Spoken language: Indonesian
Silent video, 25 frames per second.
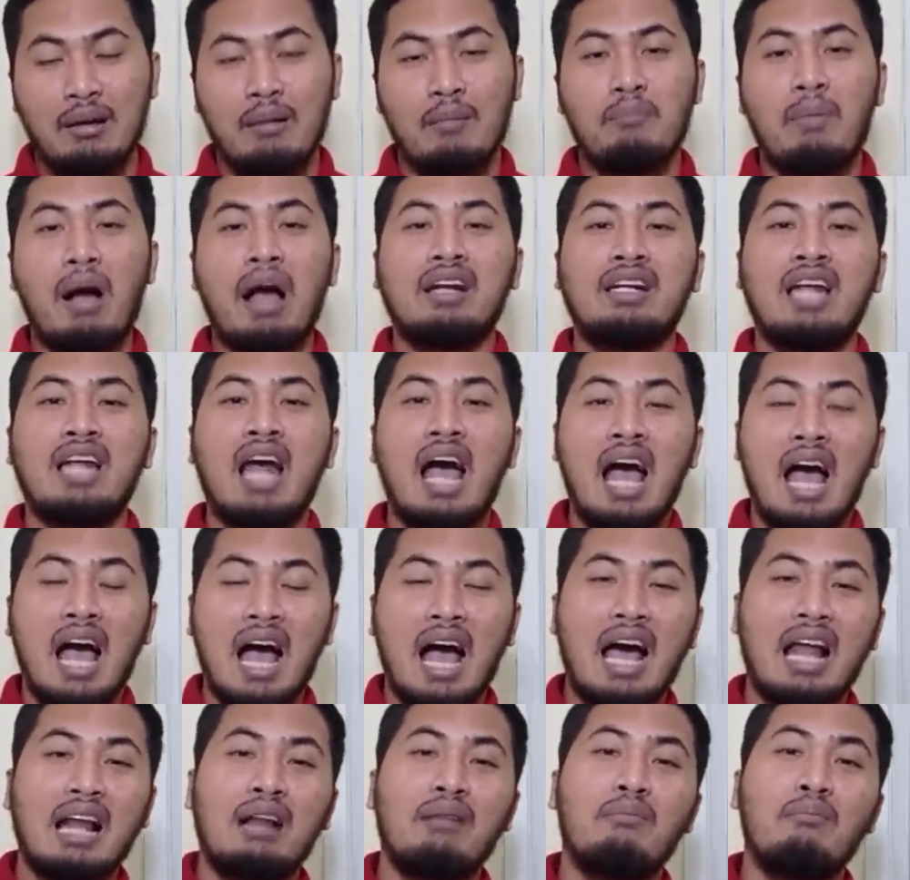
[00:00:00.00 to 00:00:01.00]

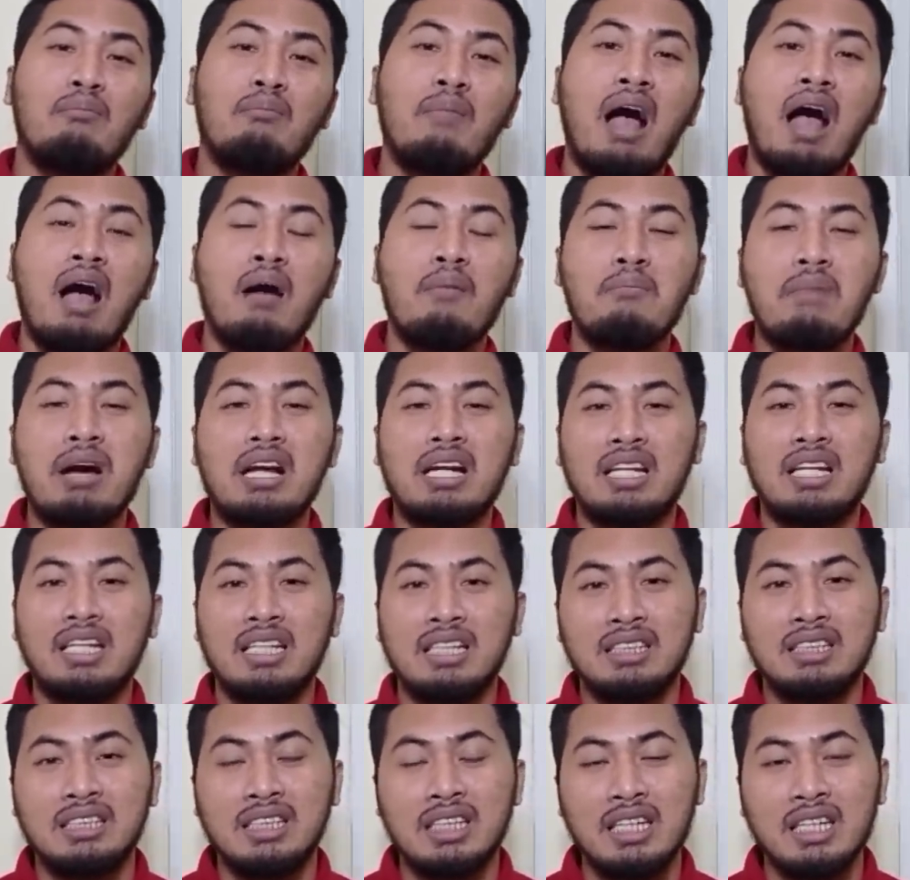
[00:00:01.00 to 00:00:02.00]
Padahal Mahmat
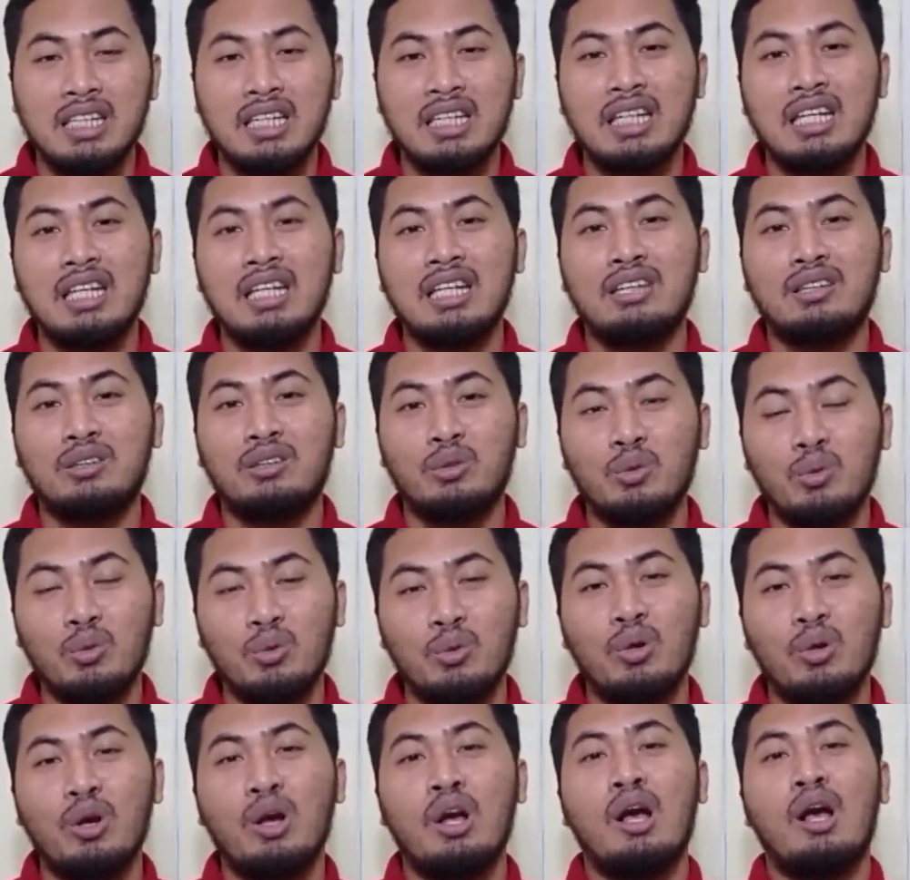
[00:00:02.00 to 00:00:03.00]
di sini
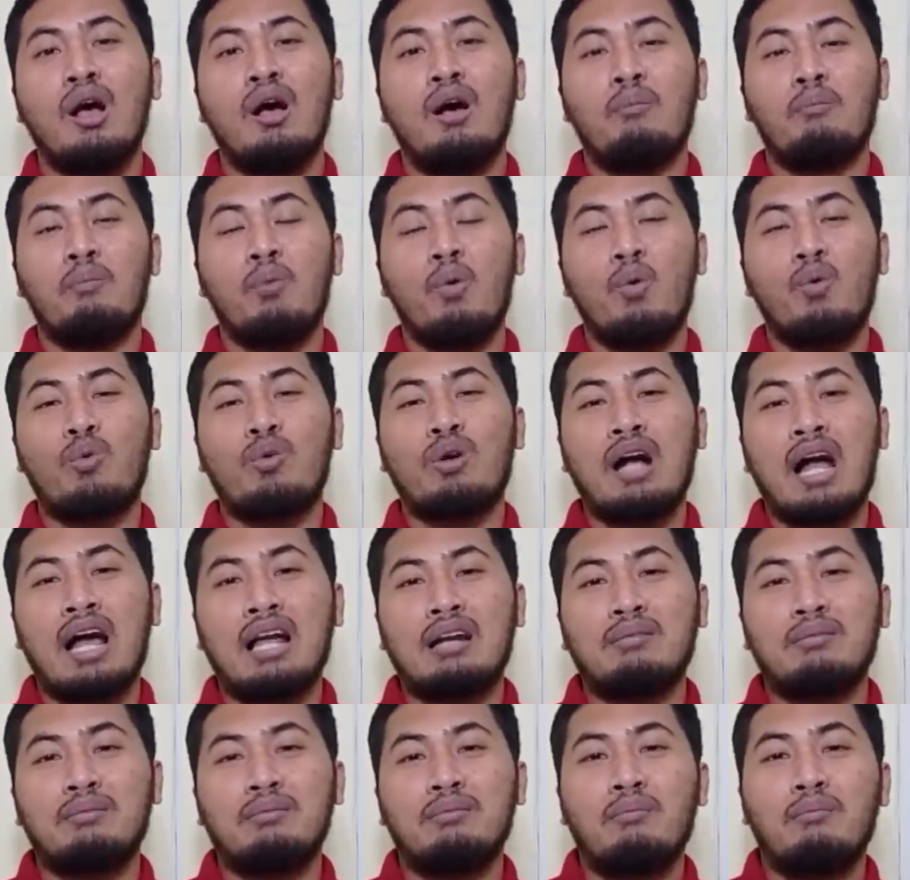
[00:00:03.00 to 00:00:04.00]
itu
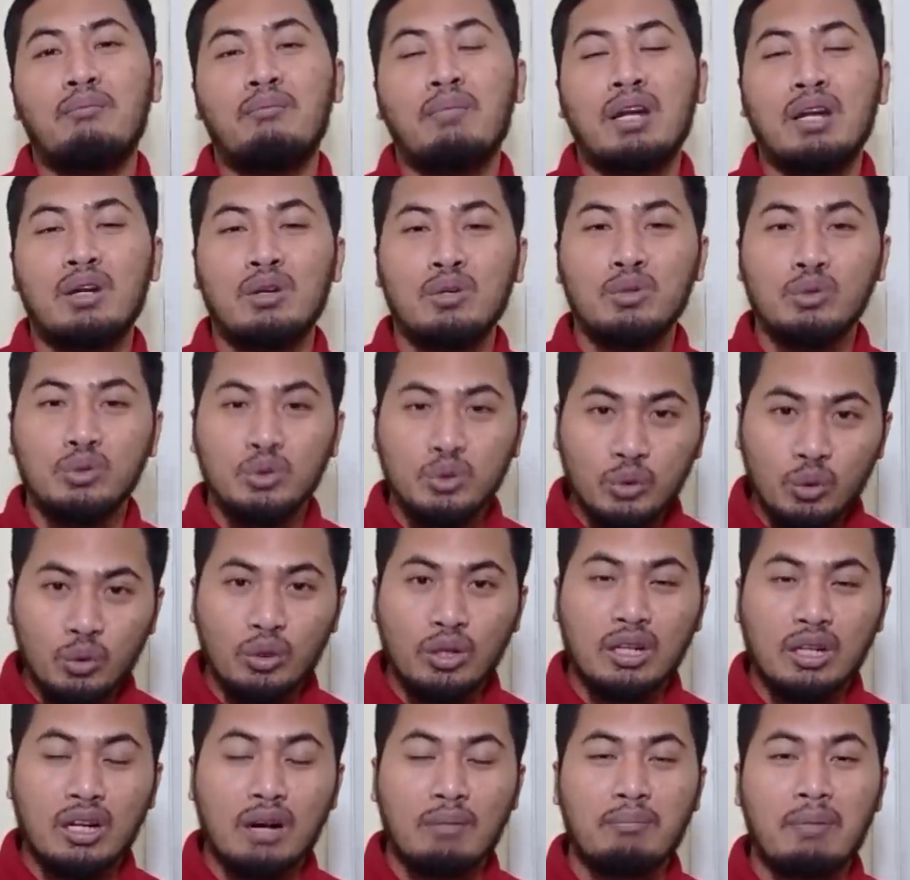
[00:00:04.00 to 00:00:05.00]
bukan
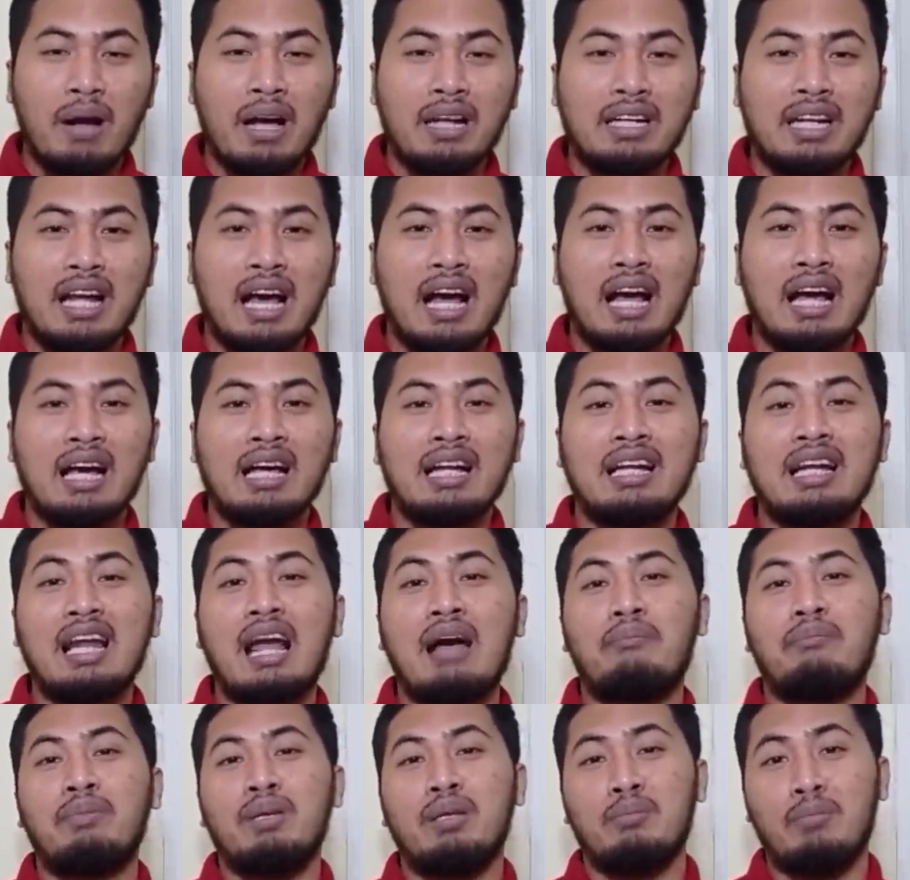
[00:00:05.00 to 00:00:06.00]
menunjuk kepada
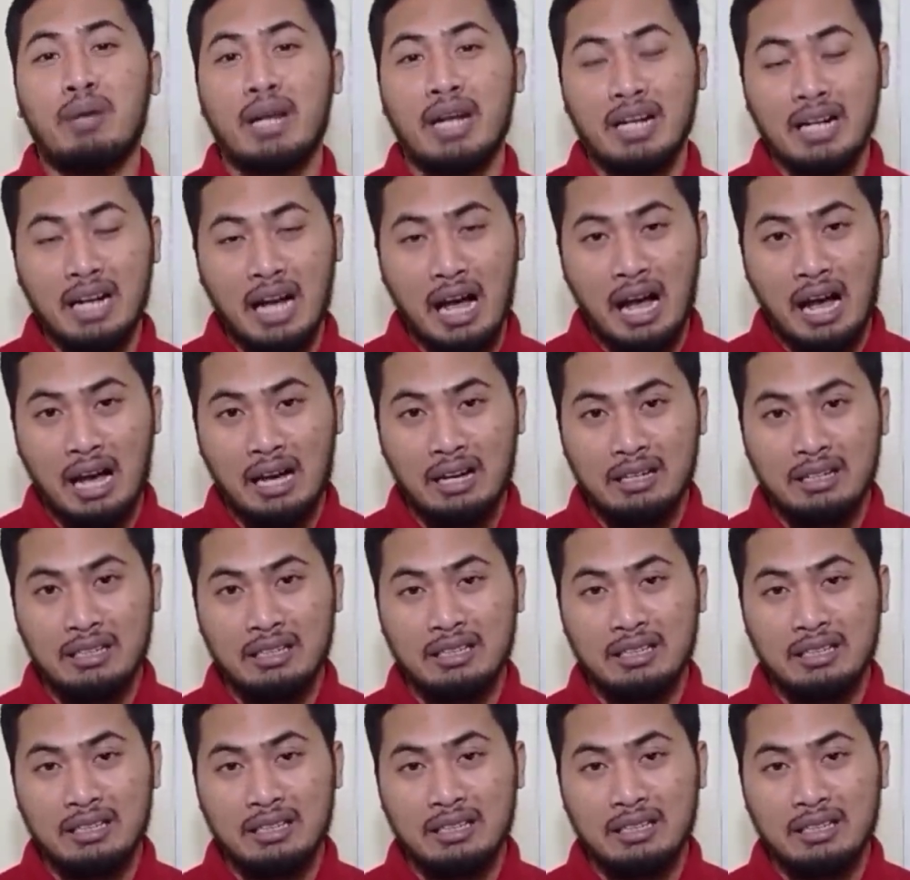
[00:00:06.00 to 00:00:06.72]
nabi mereka,